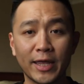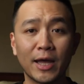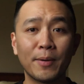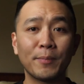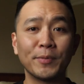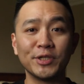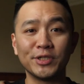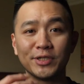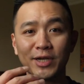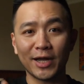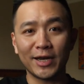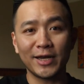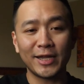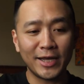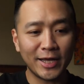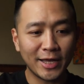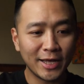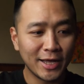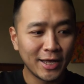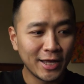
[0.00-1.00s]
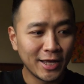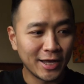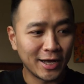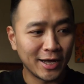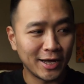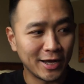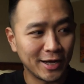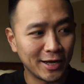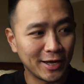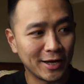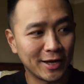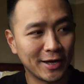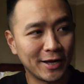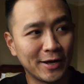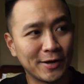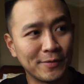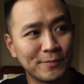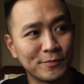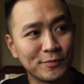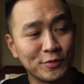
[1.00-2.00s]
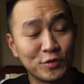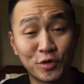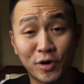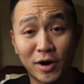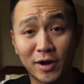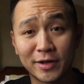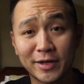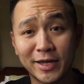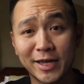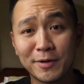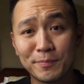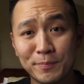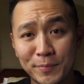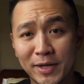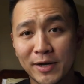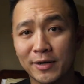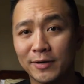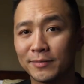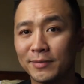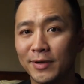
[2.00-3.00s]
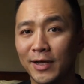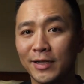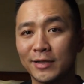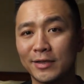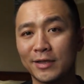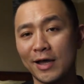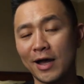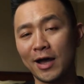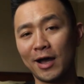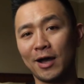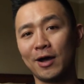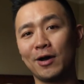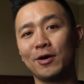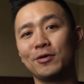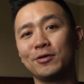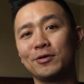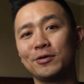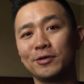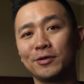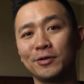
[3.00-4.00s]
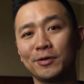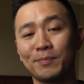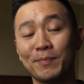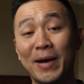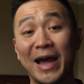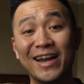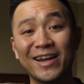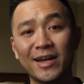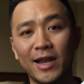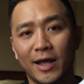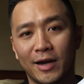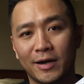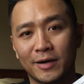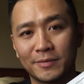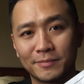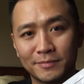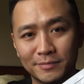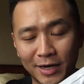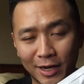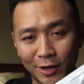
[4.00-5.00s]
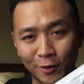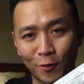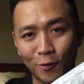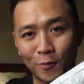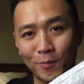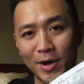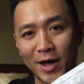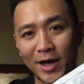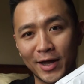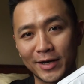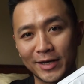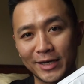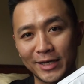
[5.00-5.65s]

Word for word: yang menjadi uh, drug kingpin atau bandar narkoba